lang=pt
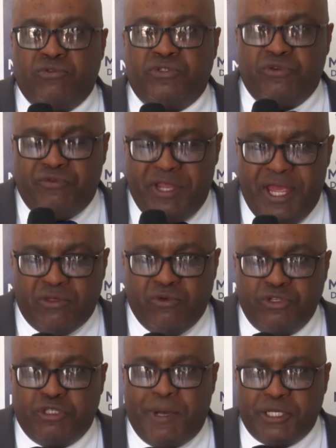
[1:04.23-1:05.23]
o seu
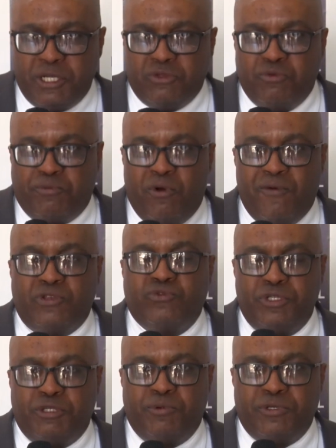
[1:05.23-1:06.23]
vereador, despachando do povo à
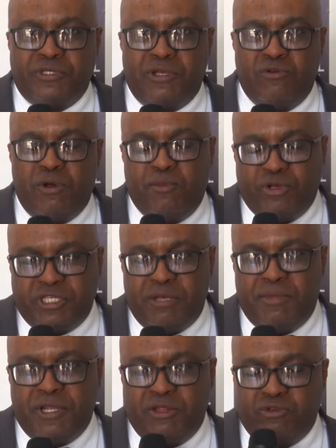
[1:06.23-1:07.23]
sua disposição. Uma boa
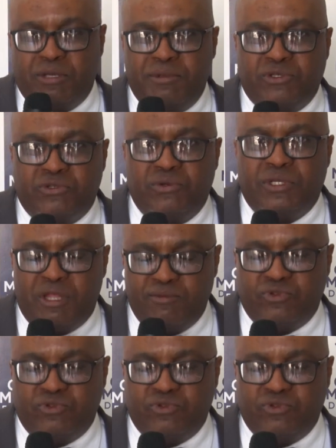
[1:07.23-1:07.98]
semana, Deus abençoe, tamo